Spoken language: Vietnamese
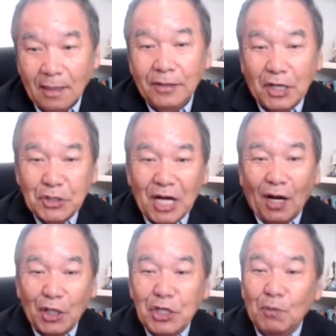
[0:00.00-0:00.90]
chế cha
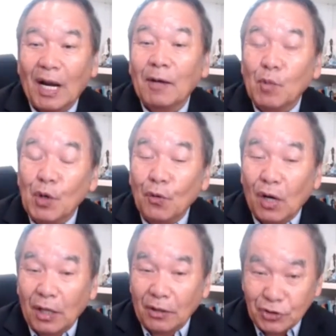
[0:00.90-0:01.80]
nó chỉ mà này mùi
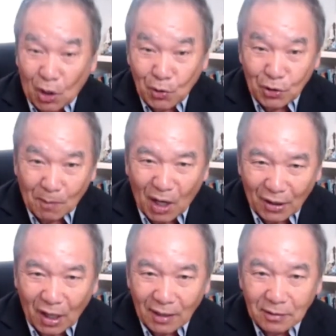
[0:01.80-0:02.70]
vậy râu giờ mà
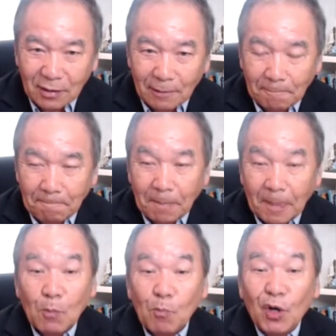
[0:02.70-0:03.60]
nó là
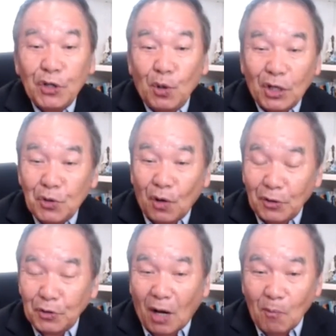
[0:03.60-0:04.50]
bố chuột chuột
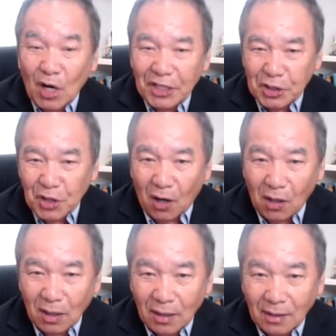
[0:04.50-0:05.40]
đó cháu đi cho